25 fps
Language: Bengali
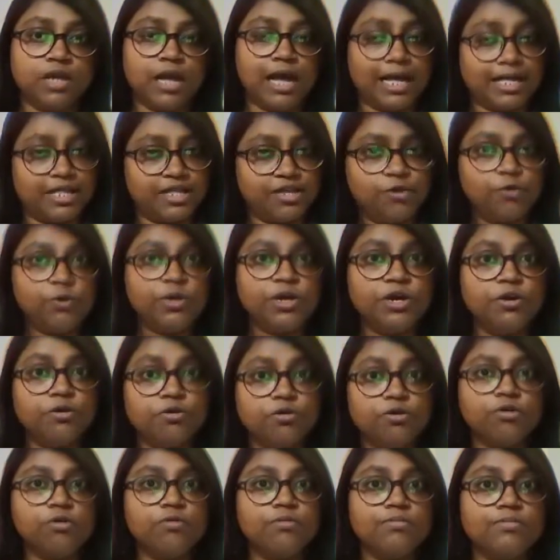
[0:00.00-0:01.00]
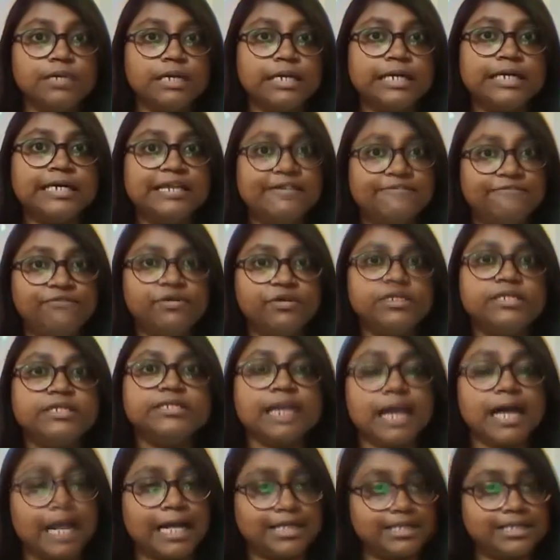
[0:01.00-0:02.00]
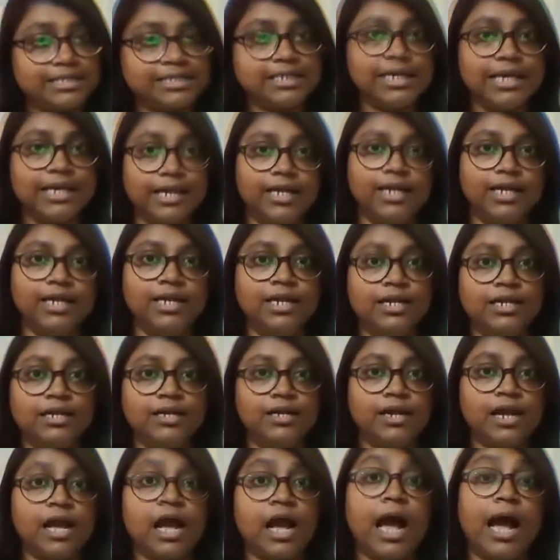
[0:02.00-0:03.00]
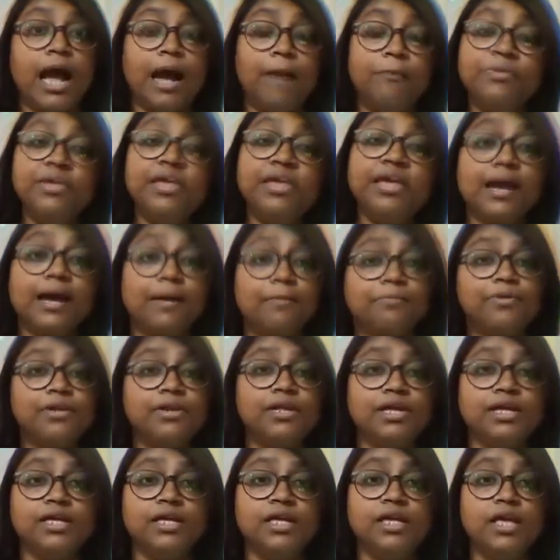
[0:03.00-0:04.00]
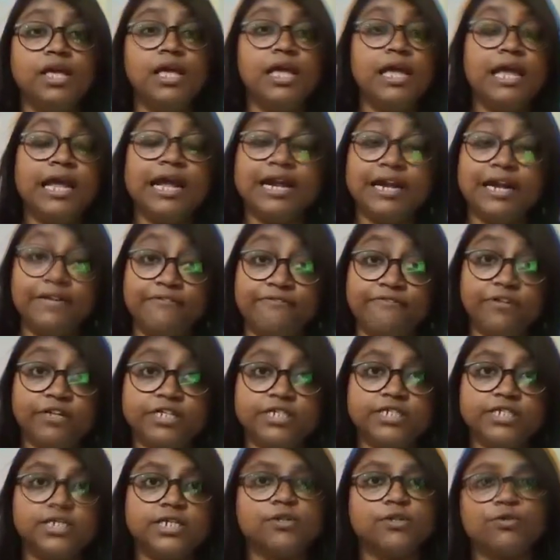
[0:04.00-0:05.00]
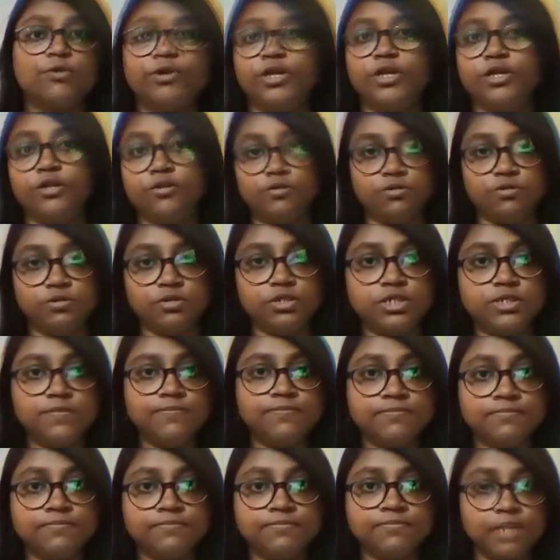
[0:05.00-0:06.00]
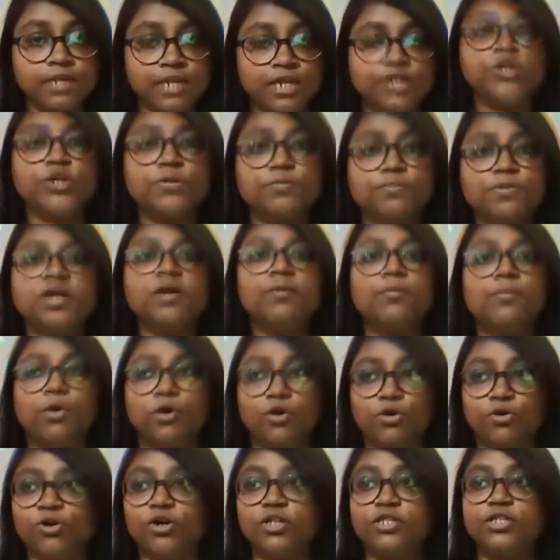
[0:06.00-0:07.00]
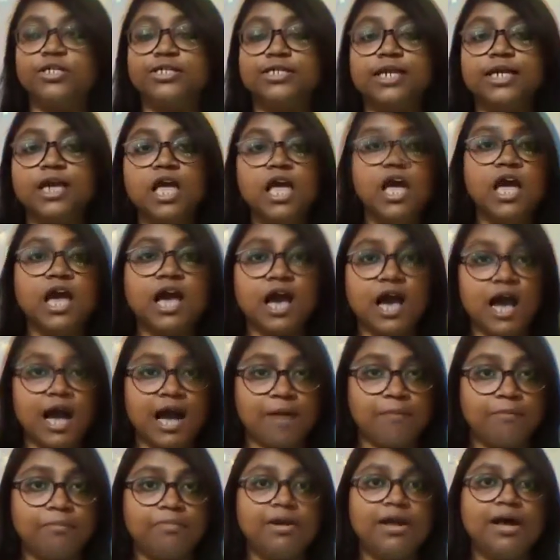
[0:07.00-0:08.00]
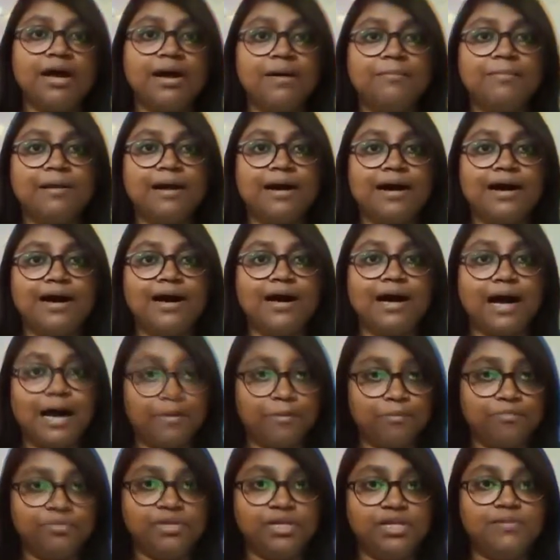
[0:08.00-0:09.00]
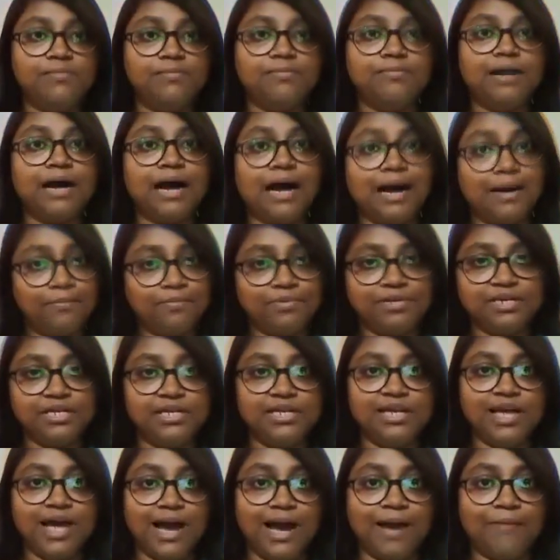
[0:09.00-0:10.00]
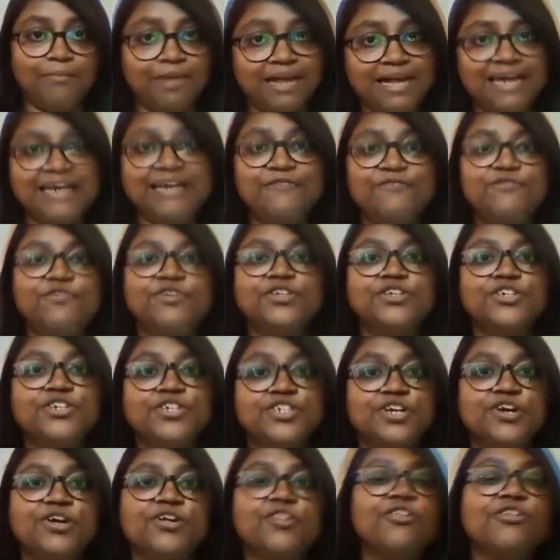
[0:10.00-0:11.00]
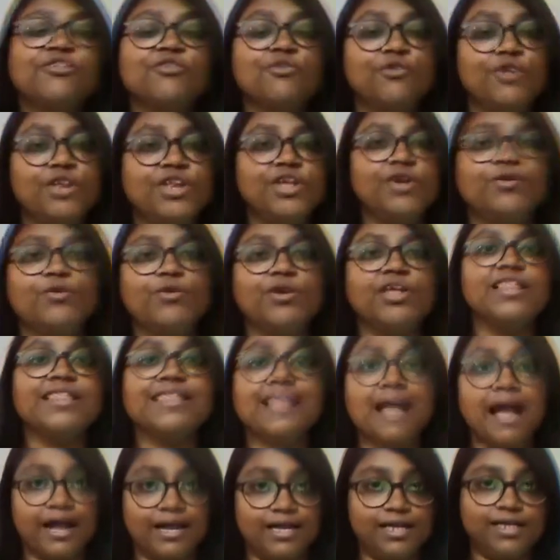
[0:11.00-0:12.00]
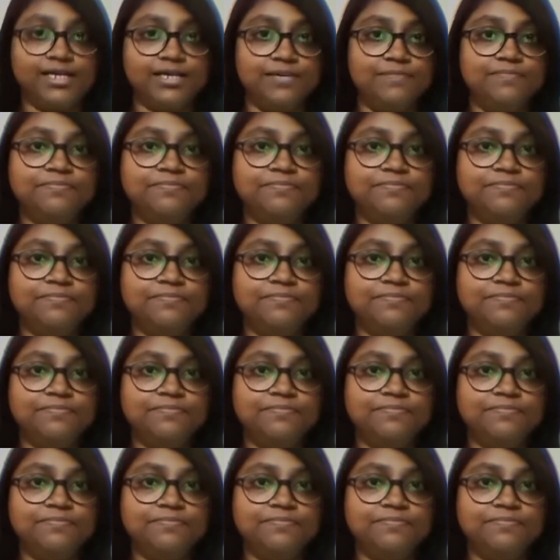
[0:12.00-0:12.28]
আদেও কি কোনো ডিফারেন্স আছে না আমি আপনি এই ডিফারেন্সটা তৈরি করছি এটা সব থেকে বড়ো কথা যে আমরা বা আমি বা আপনি আমরা এই ডিফারেন্সটা হয়তো তৈরি করে থাকি